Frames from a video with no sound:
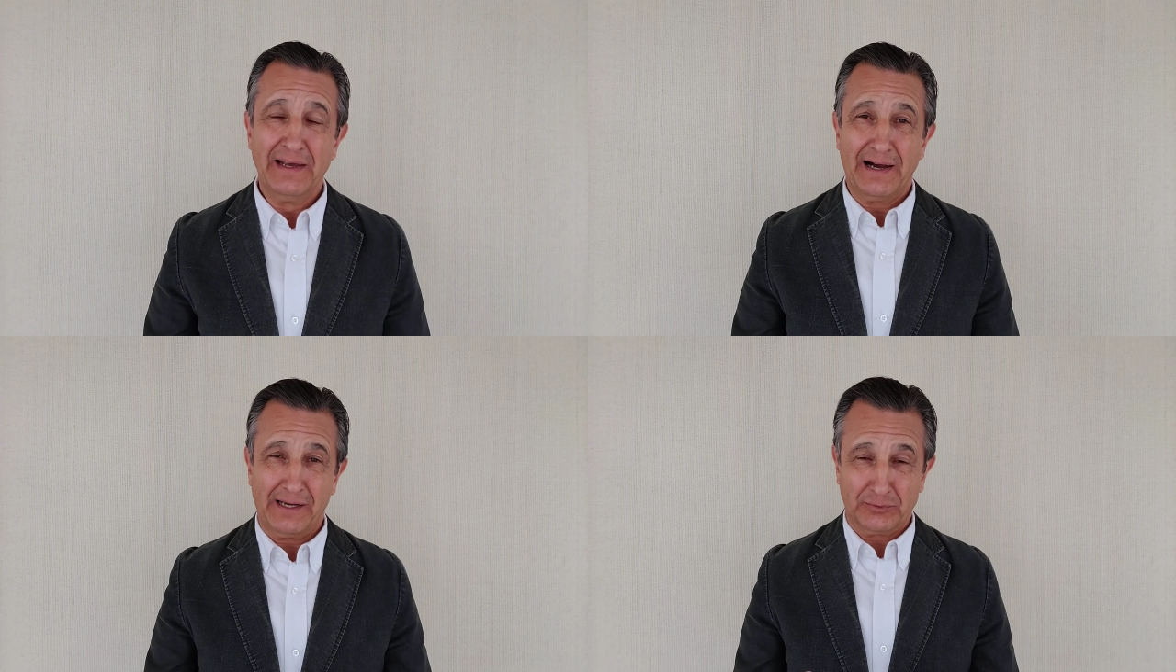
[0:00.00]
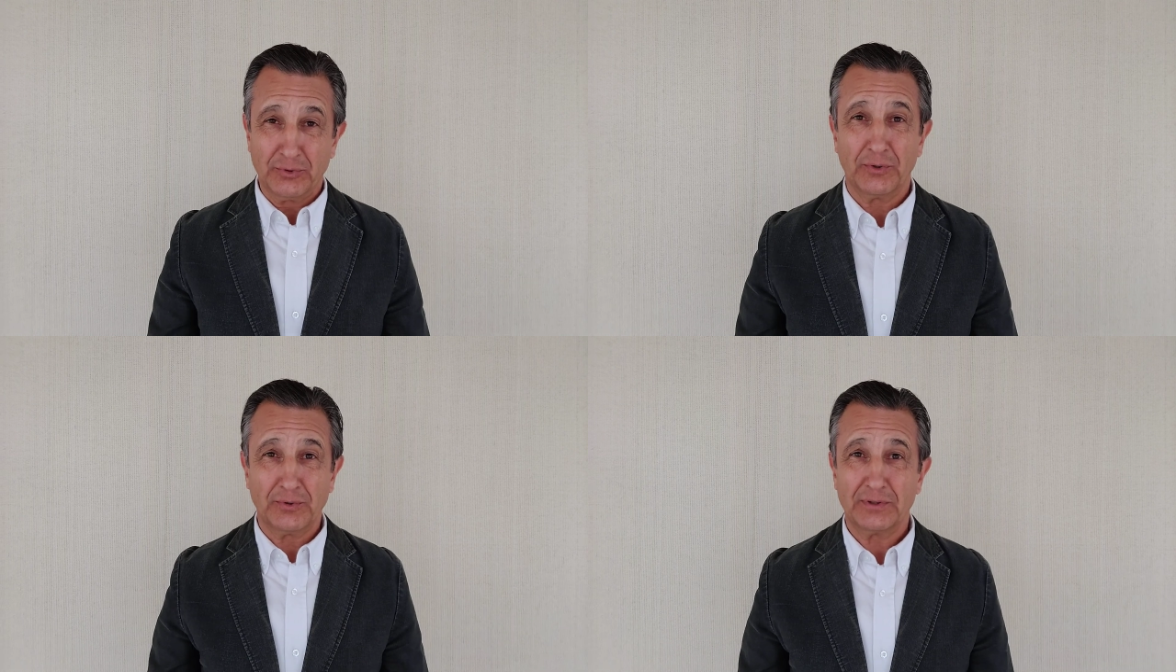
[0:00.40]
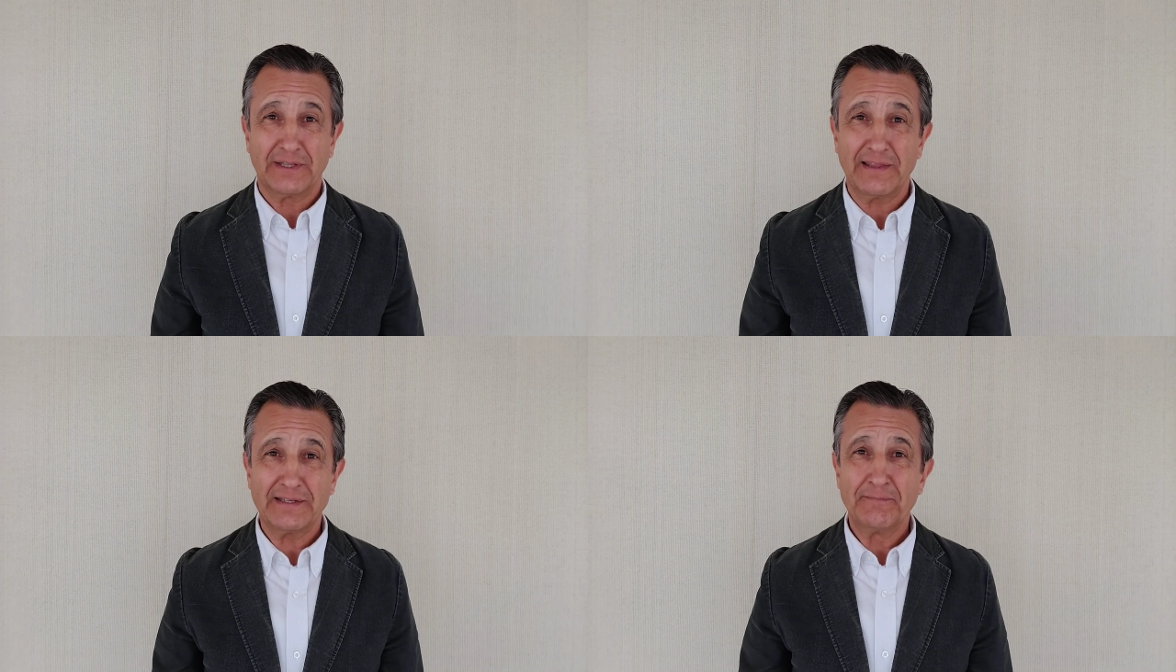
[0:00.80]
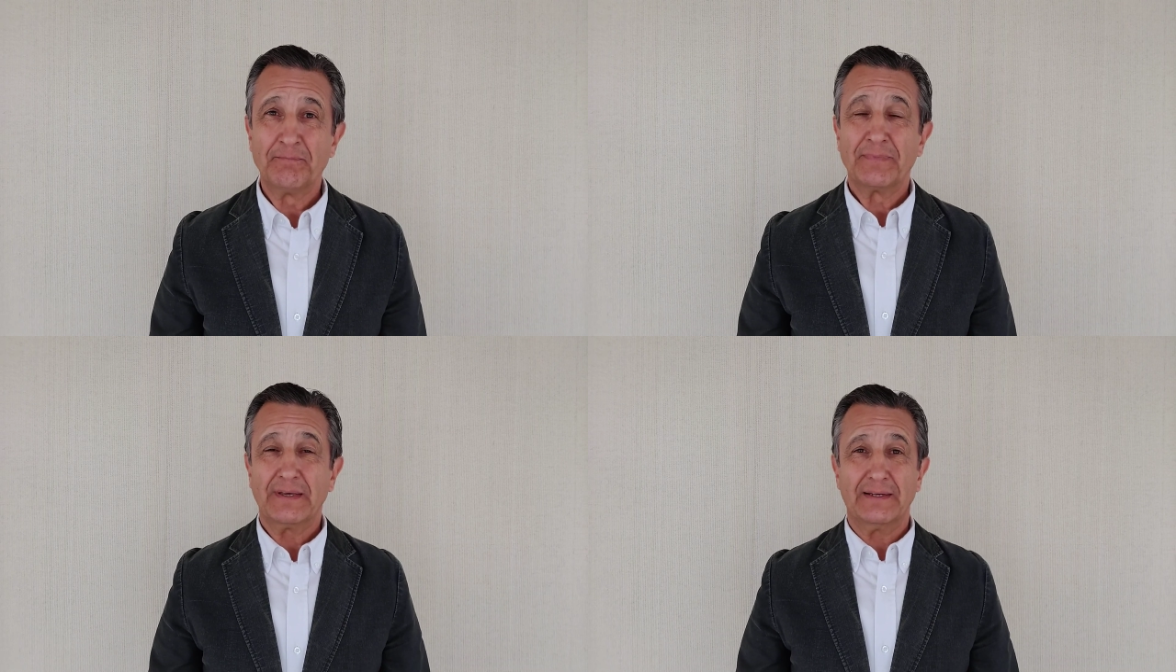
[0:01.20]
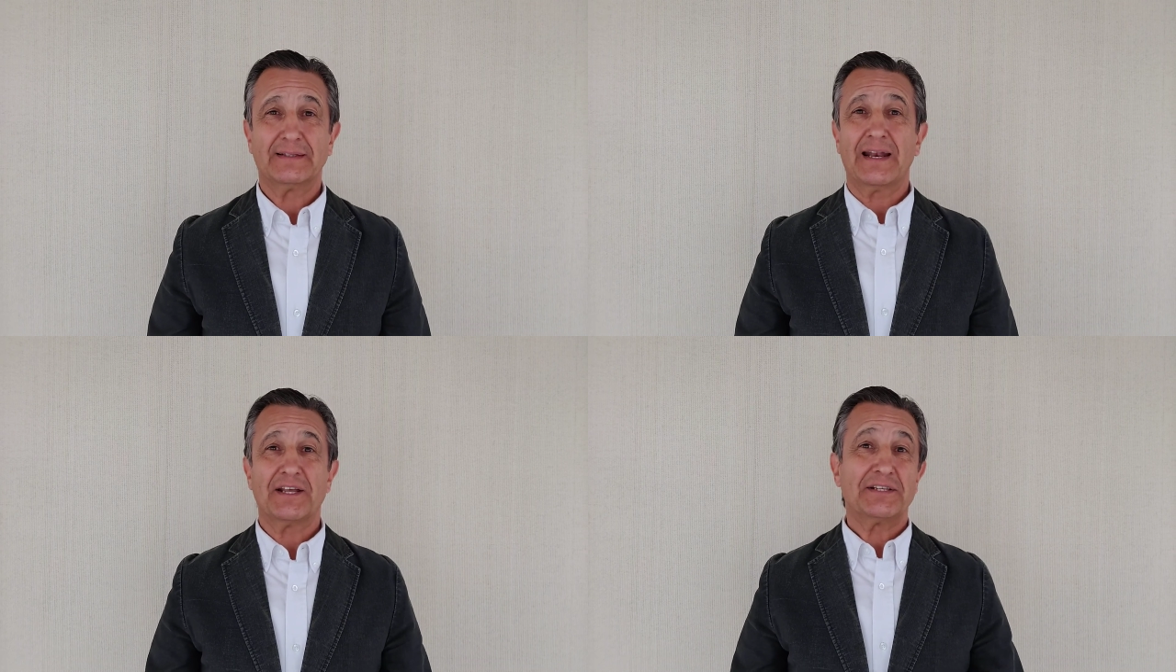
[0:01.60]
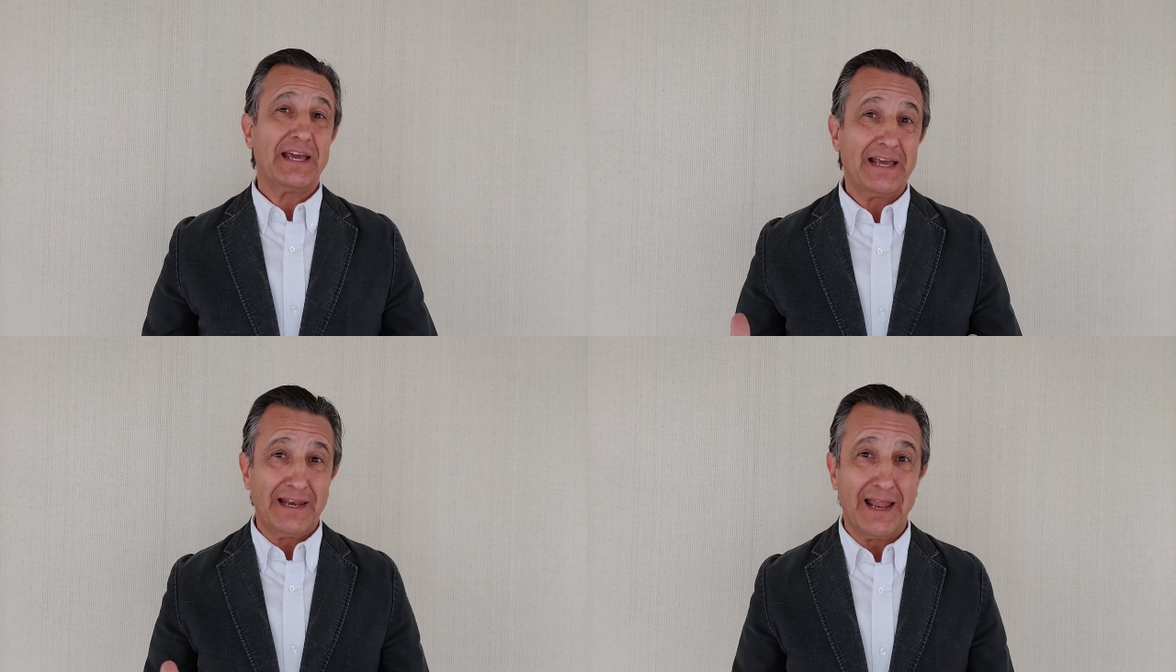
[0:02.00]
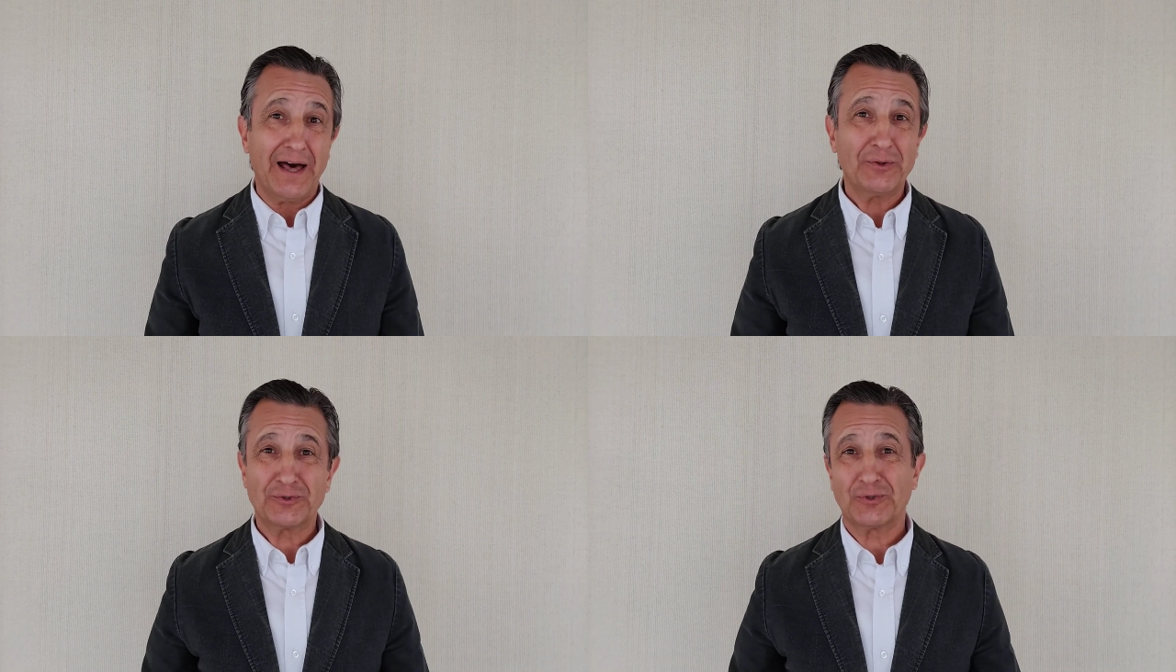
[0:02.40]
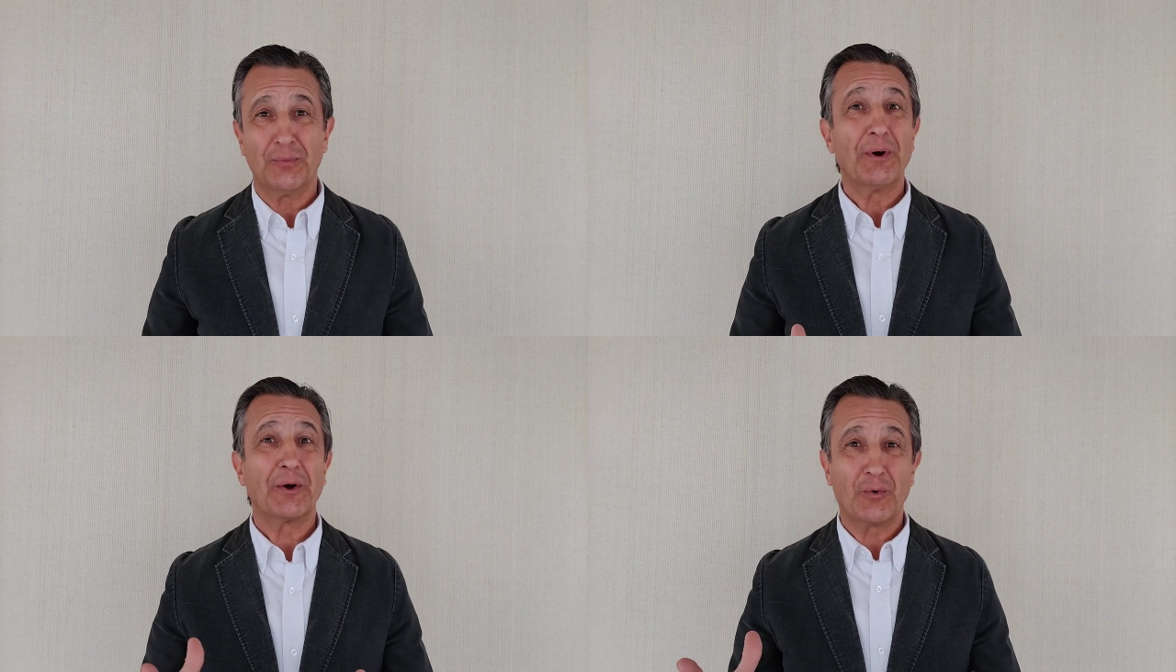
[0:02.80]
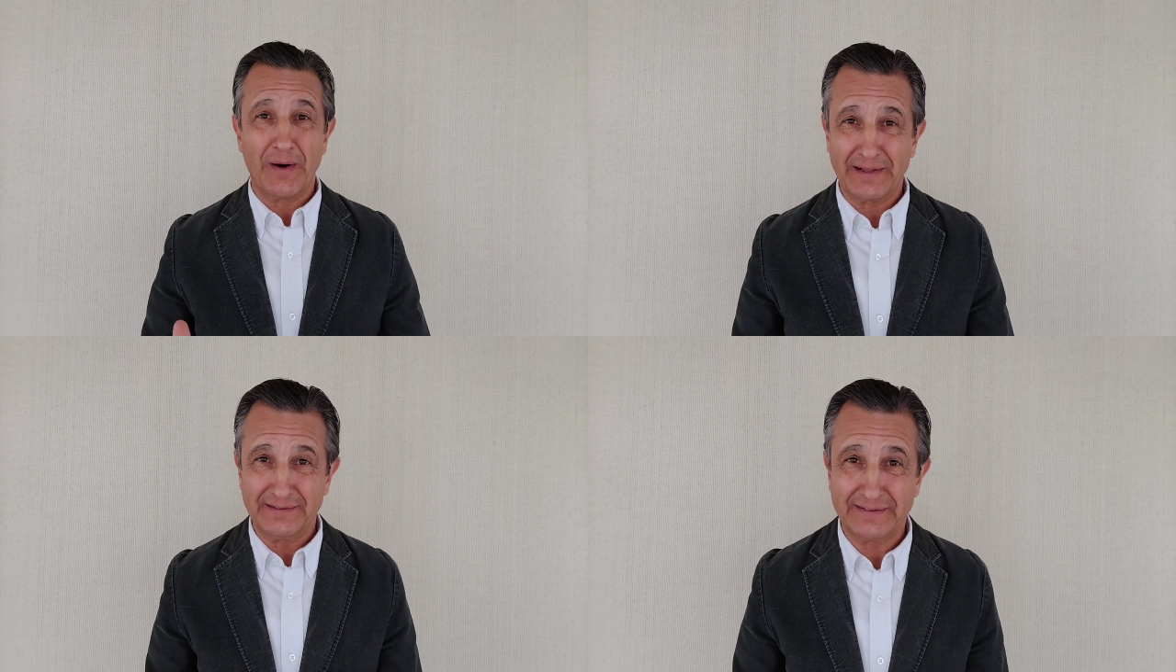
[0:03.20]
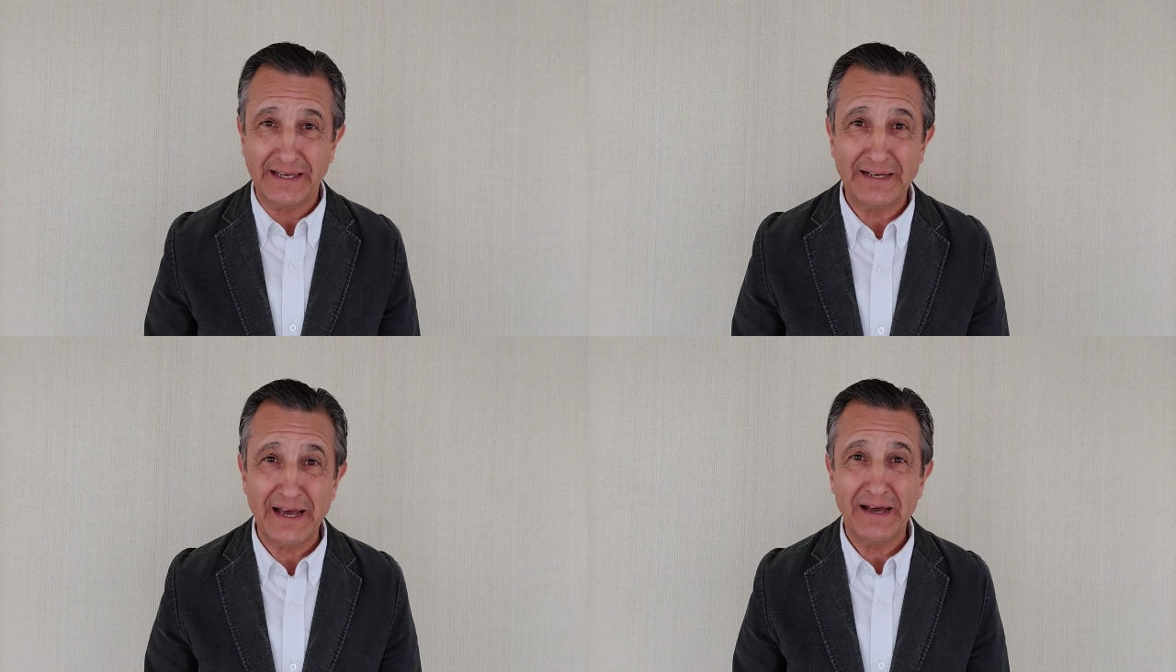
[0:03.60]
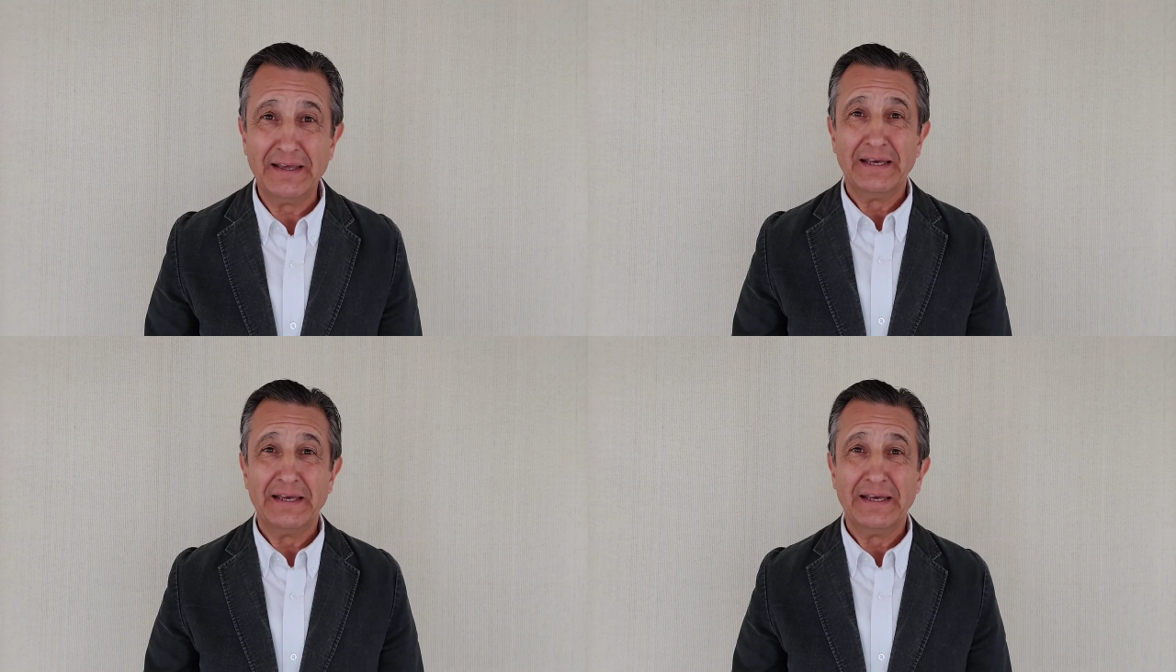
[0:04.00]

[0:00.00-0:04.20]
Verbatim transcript: Algunos de ustedes están allí aislados, como en cuarentena,